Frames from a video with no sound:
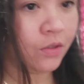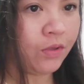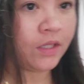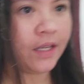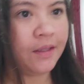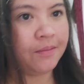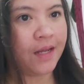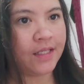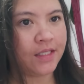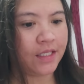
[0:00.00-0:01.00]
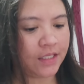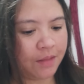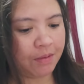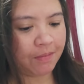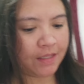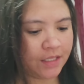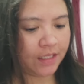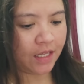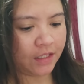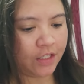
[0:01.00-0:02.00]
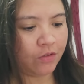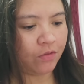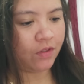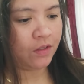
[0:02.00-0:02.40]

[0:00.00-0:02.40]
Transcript: Patay ng plastic kasi pa-plastic natin yung